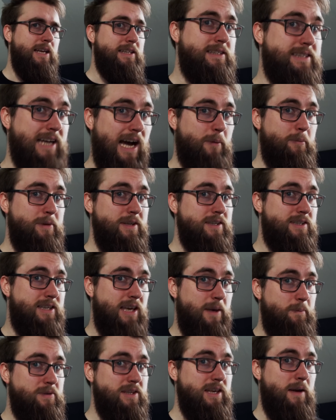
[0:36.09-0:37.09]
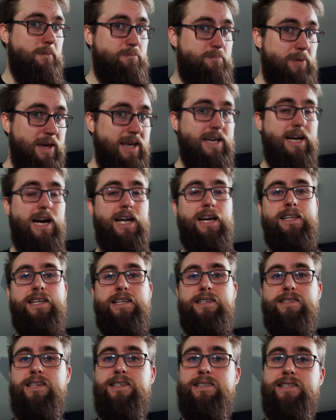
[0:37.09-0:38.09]
Damit gebt ihr Bing
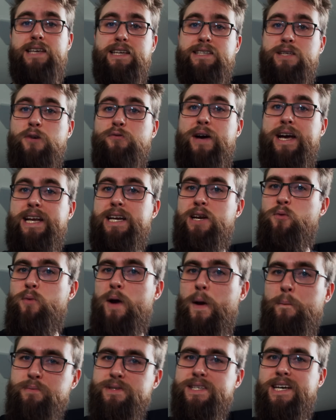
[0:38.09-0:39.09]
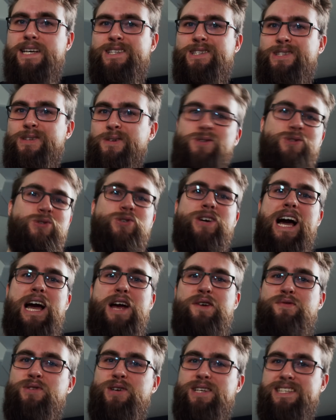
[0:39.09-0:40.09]
allerdings das Recht auf eine Website
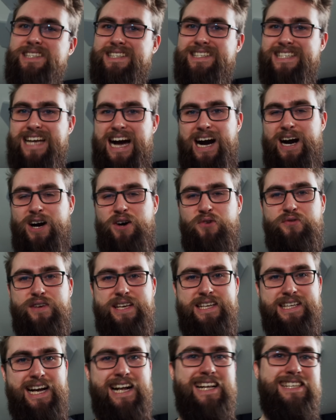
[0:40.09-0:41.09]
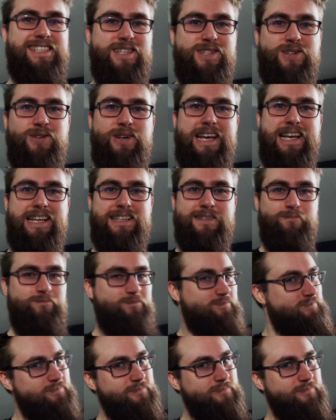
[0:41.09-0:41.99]
zuzugreifen und darauf Inhalte zu lesen.